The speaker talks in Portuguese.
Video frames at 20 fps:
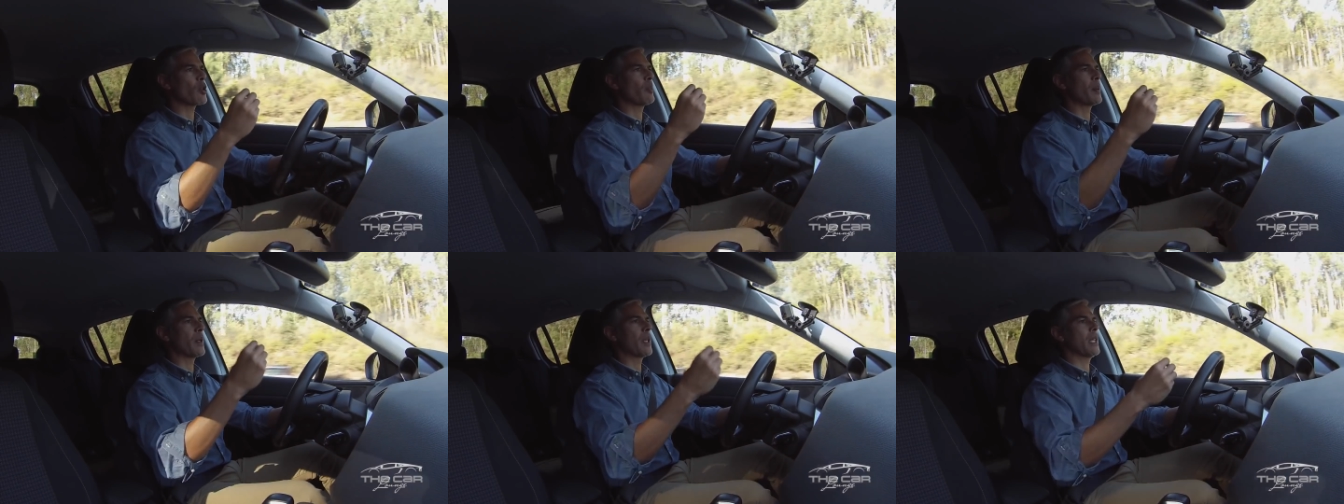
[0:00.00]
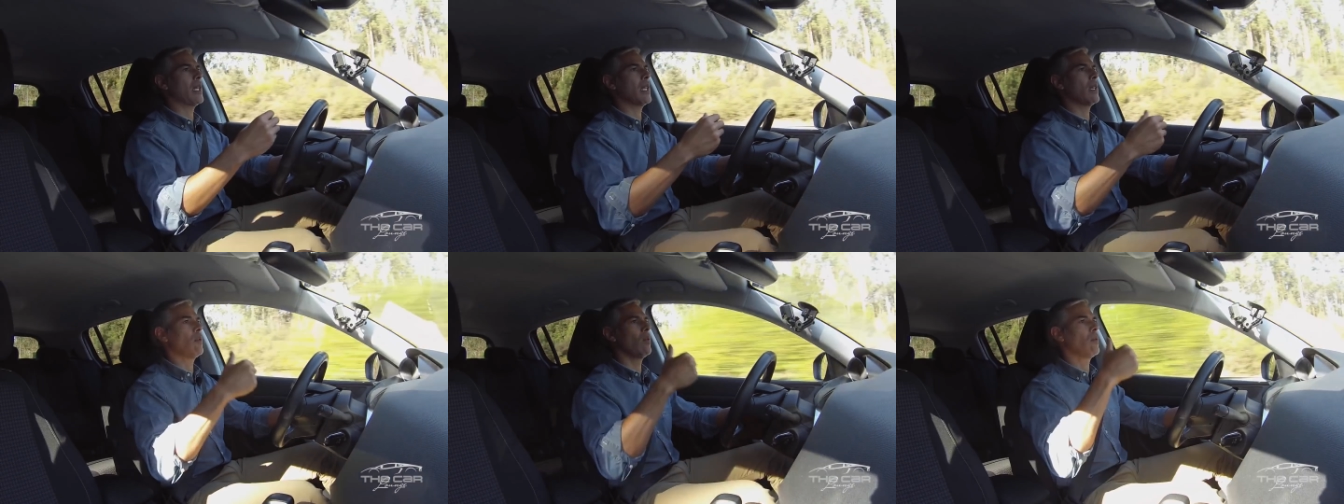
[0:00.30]
que
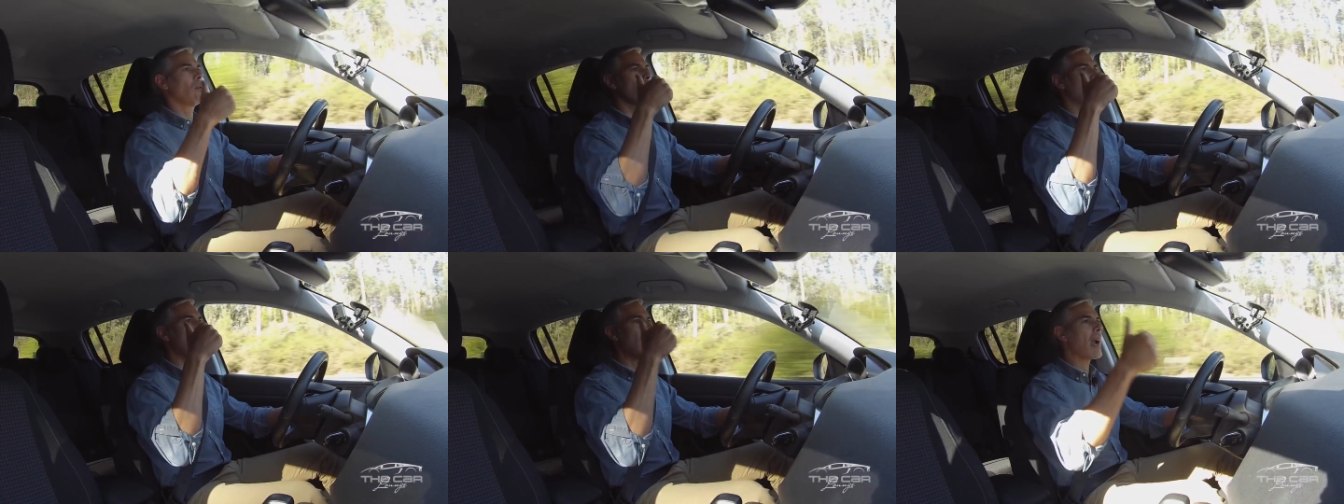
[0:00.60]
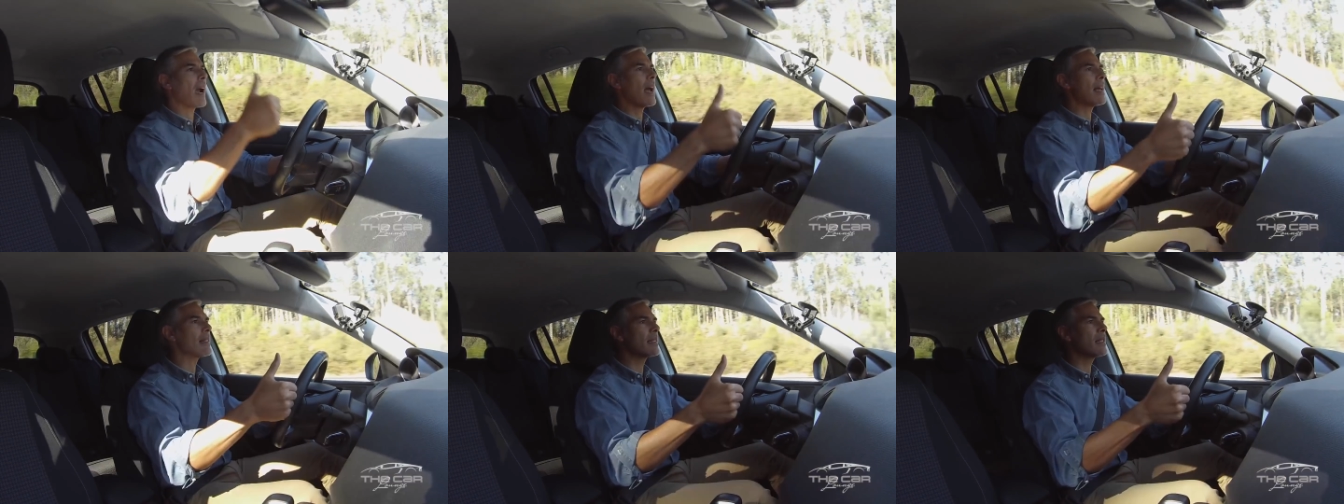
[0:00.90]
perderam
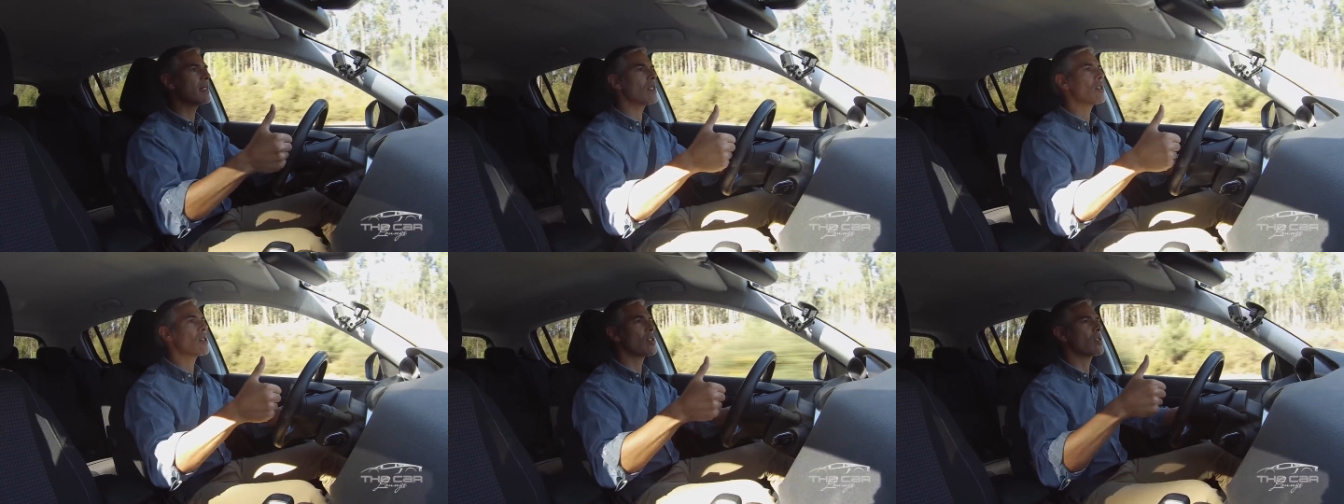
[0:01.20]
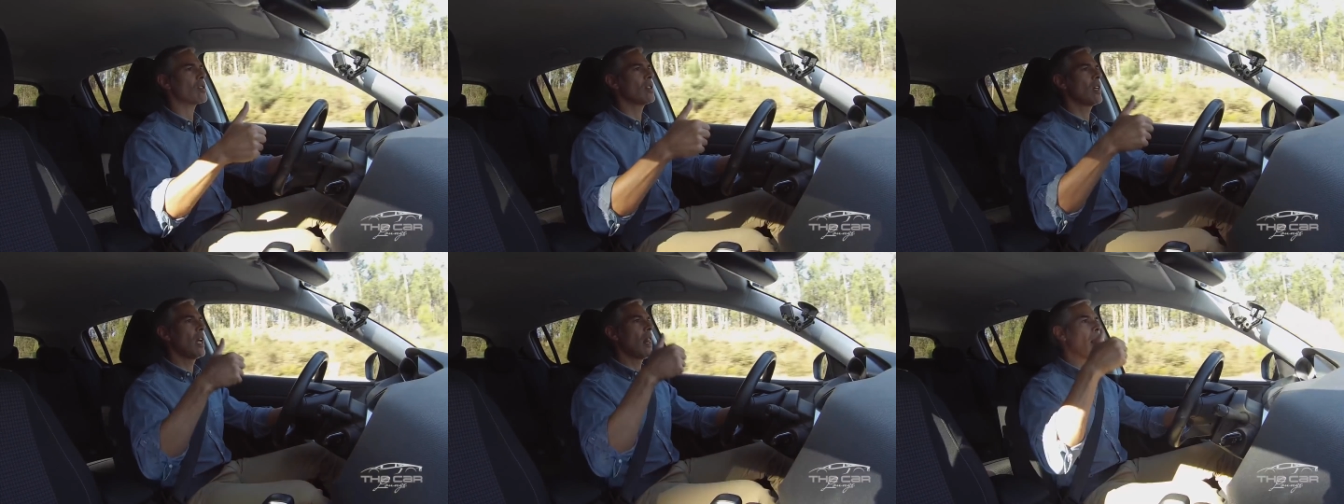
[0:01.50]

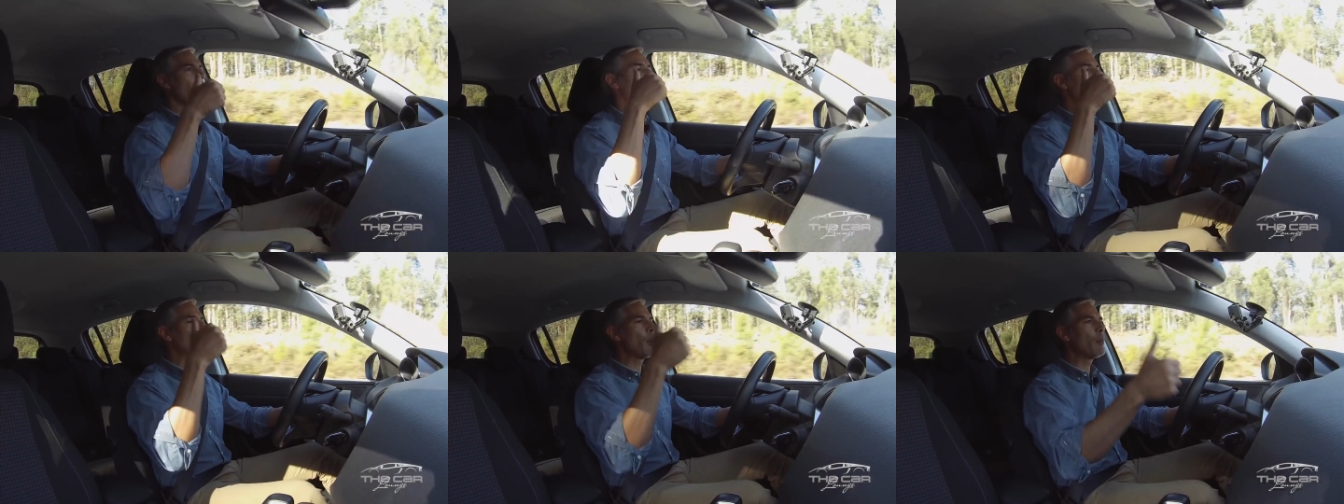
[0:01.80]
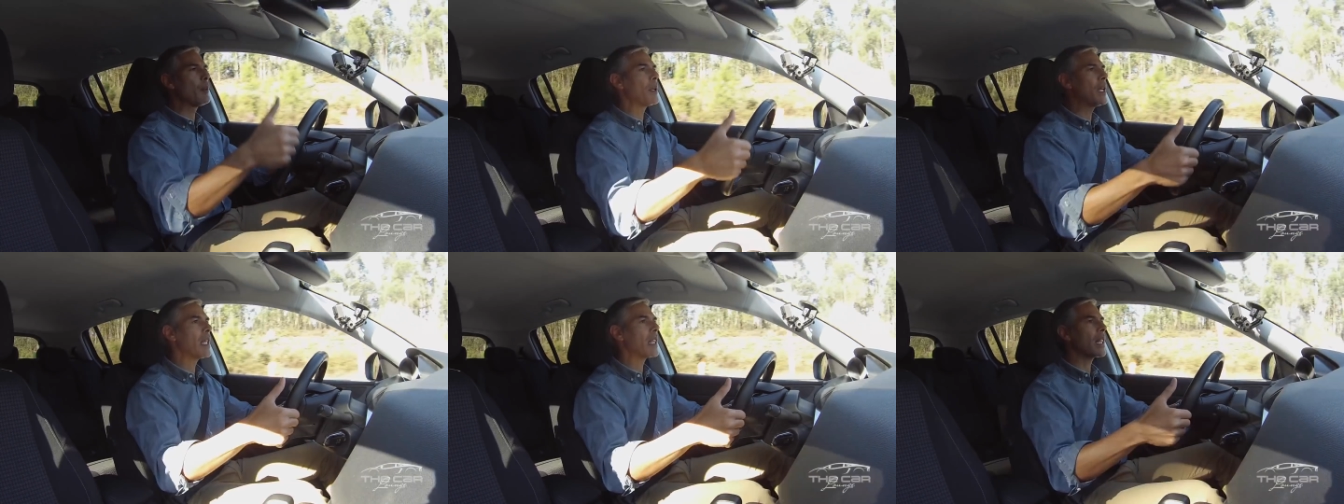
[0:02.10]
casas,
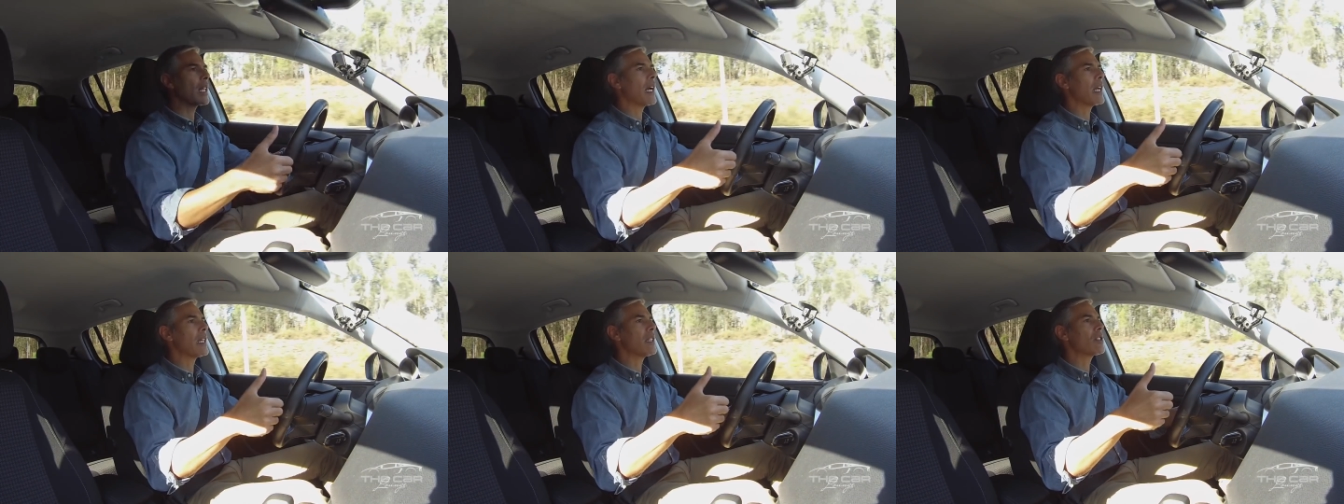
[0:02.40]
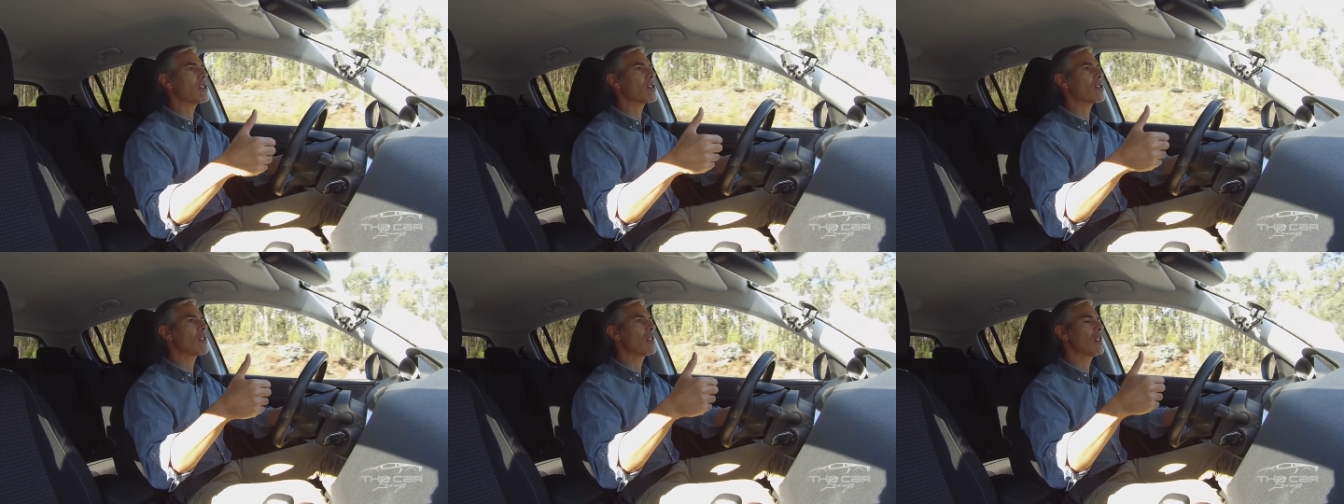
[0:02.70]

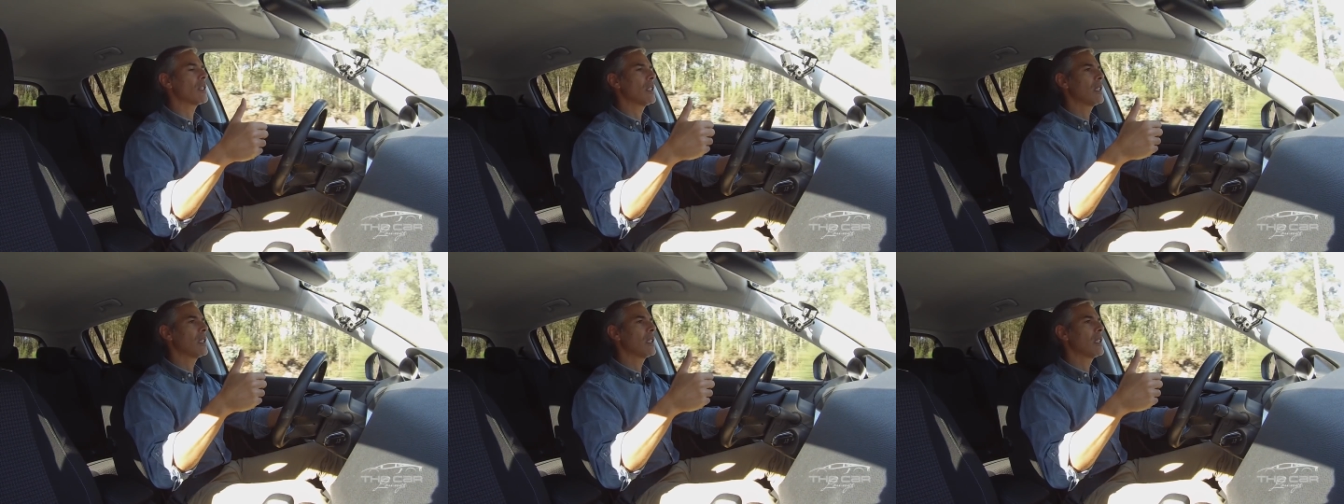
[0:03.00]
propriedades,